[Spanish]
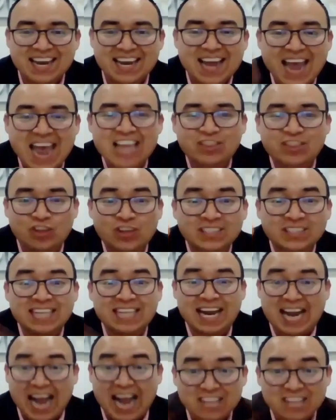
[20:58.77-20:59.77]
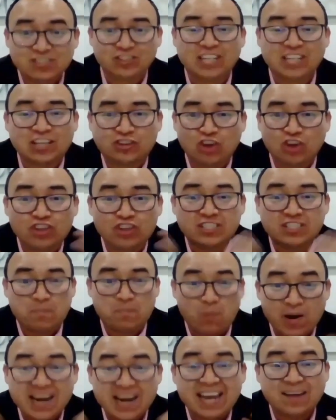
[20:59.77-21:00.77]
Entonces acá es donde todo se
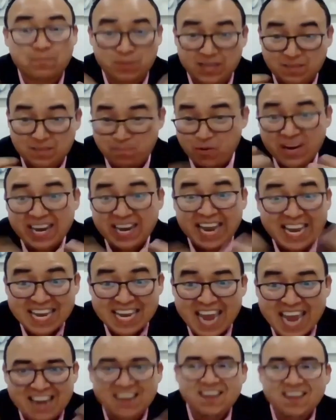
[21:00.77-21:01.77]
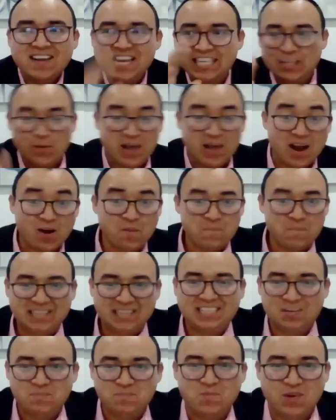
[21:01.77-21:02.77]
pone, se pone genial y te voy a
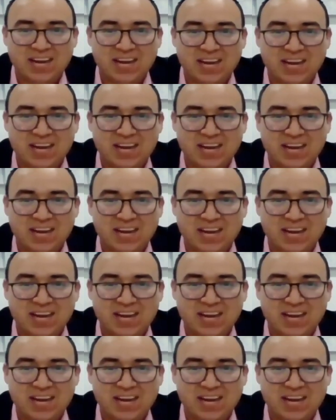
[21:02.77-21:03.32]
compartir por qué.